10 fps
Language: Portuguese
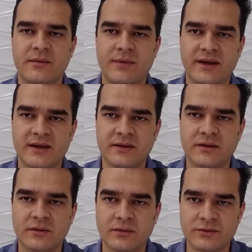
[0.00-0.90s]
para que
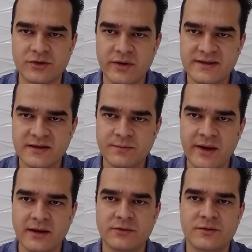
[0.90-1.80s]
os dois
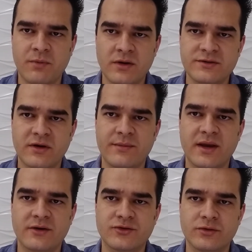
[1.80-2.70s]
aspectos possam
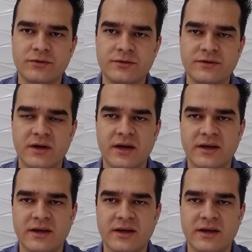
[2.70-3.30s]
caminhar juntos